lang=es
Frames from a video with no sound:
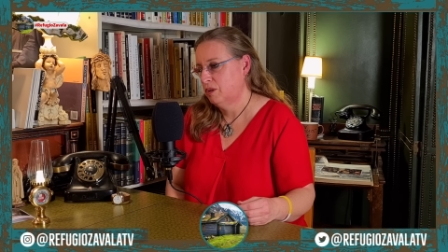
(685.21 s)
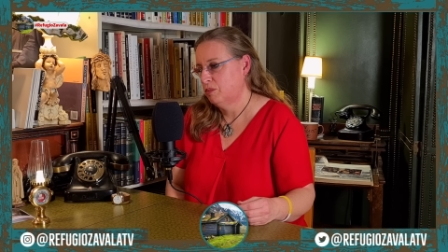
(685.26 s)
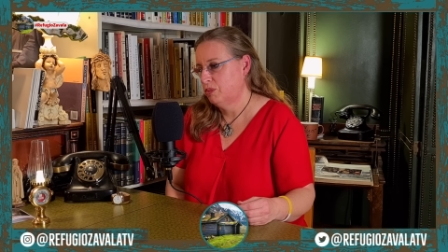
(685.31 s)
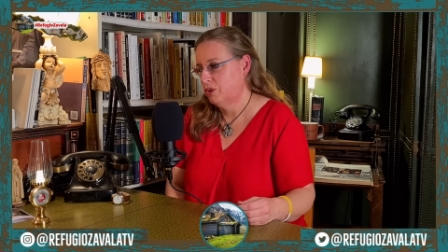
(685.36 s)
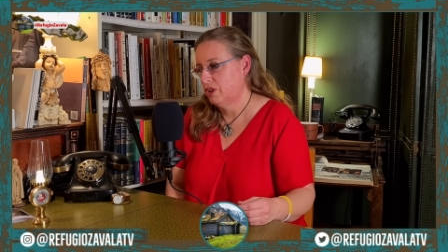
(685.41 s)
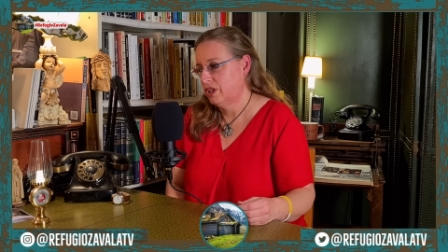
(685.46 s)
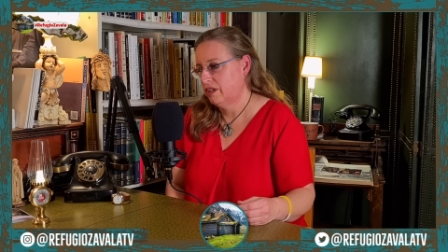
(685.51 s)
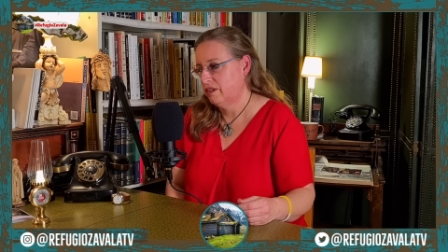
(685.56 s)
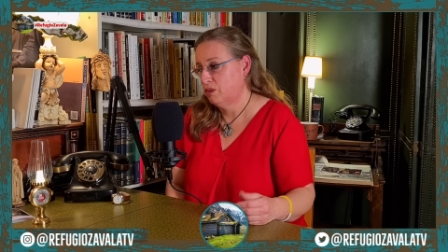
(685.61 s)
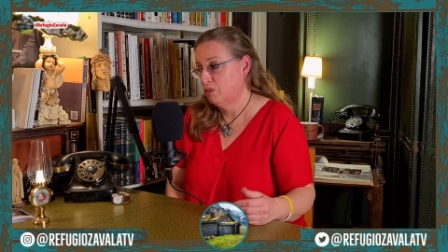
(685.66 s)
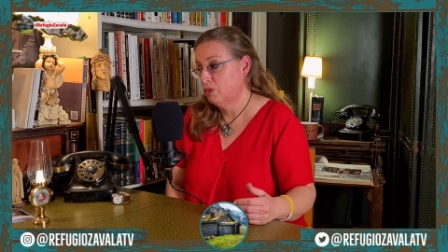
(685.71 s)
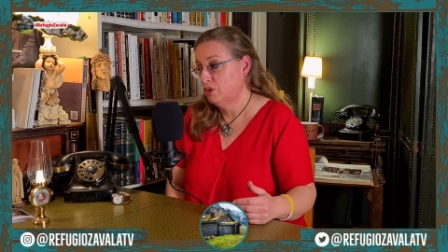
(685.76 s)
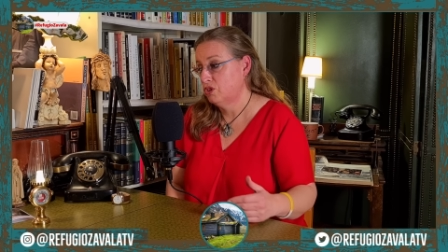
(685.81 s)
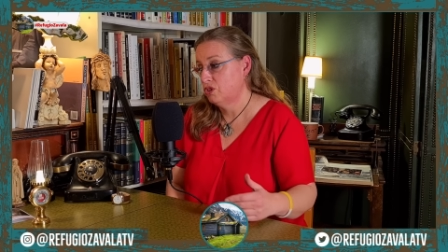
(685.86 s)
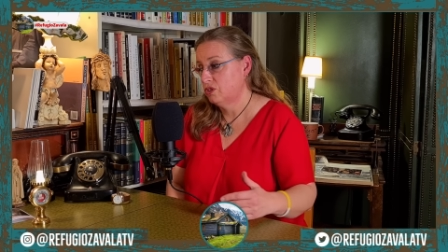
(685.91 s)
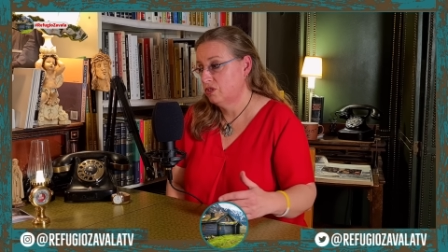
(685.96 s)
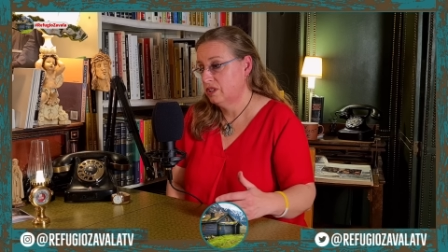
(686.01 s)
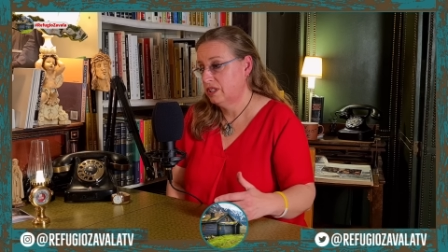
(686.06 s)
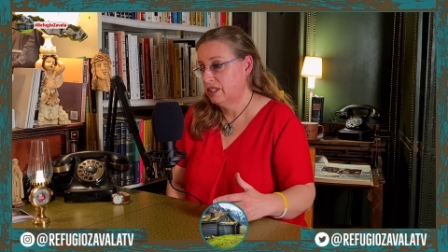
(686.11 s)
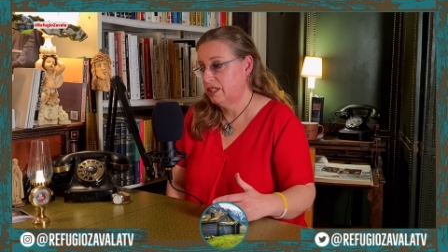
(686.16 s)
porque había un
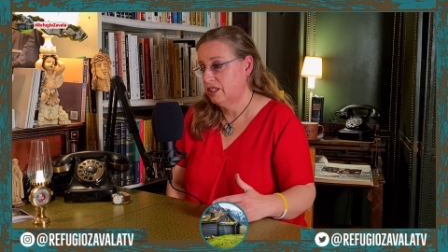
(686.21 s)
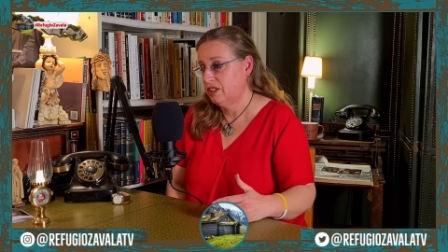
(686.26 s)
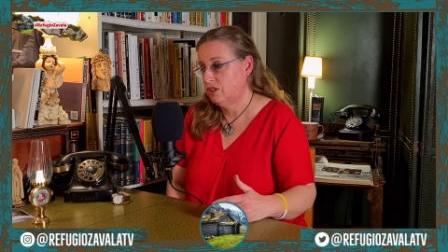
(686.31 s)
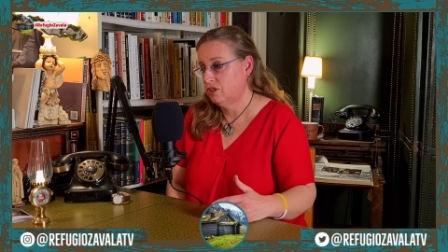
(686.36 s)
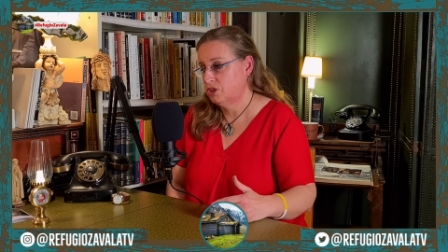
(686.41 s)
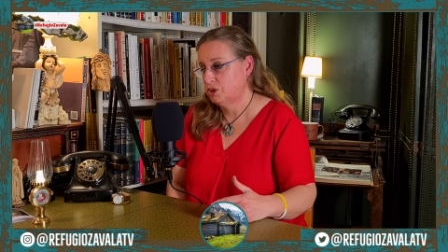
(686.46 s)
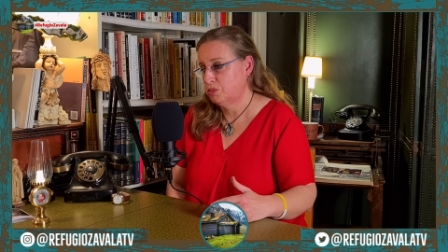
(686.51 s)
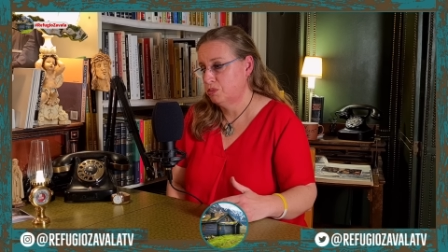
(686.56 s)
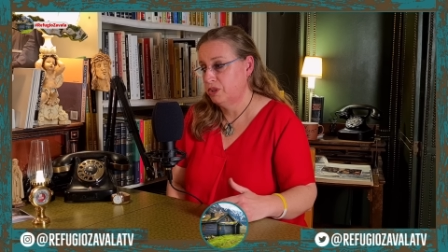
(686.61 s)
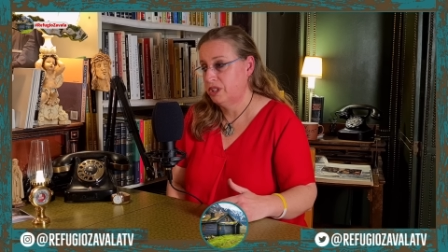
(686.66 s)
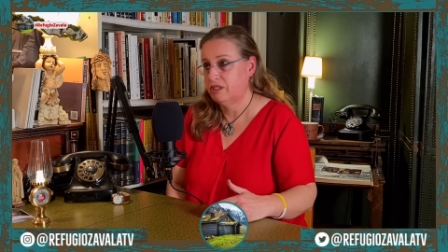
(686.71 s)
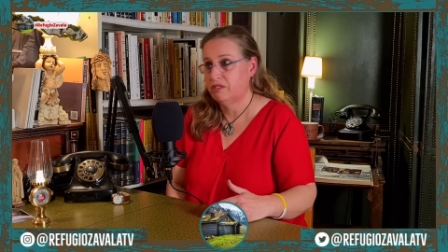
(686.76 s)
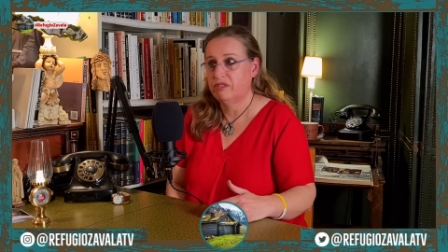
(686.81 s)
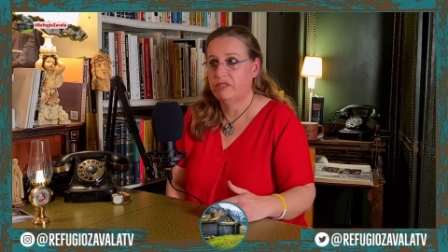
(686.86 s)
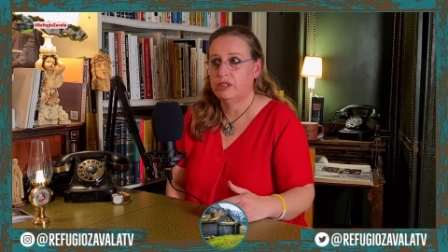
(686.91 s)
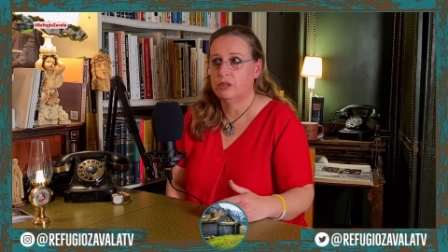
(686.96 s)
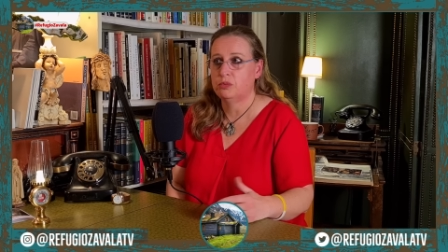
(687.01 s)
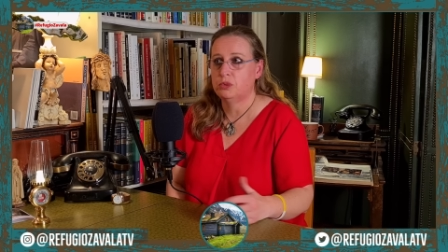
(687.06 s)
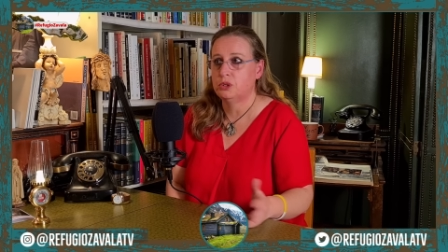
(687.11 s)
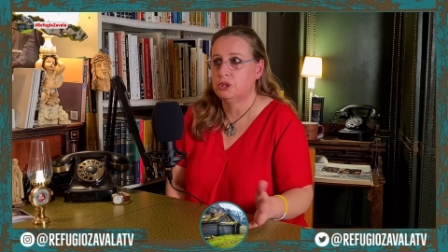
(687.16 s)
montón de niños muy
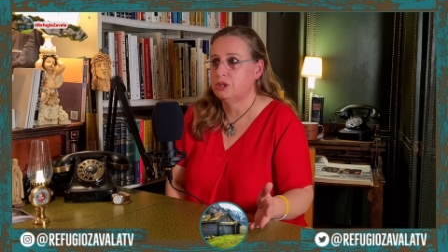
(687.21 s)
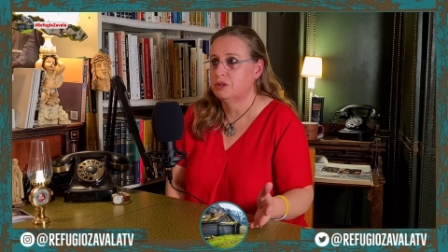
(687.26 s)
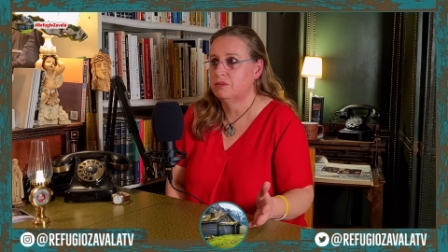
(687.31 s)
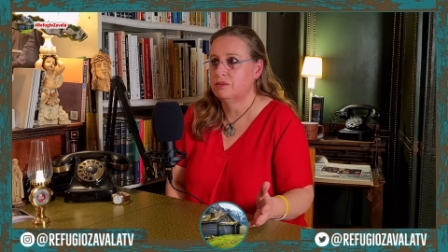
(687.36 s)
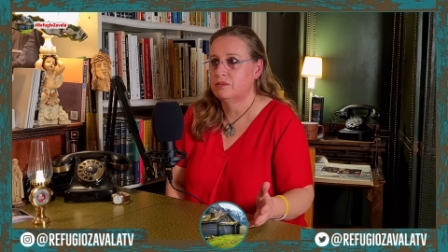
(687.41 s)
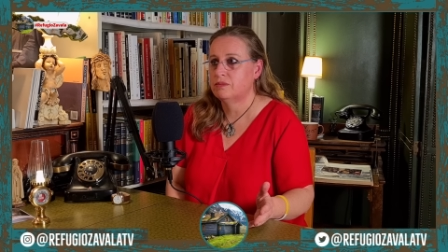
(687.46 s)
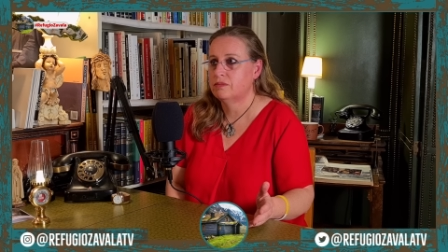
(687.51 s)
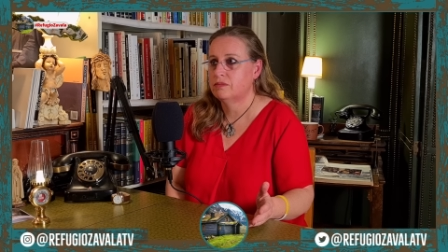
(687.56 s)
enfermos,